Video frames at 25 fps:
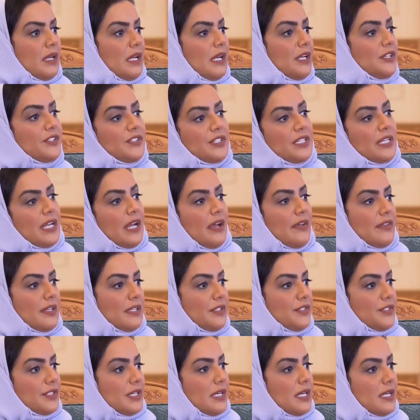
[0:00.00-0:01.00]
ايش هي هذه
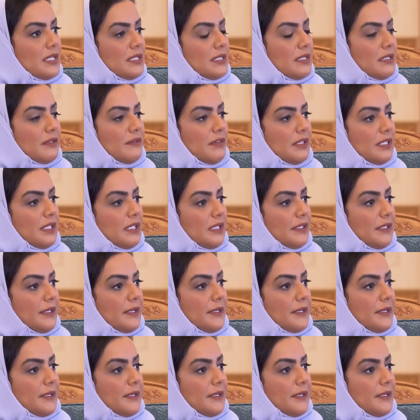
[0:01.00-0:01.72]
الاجراءات فضيلتك؟ نعم.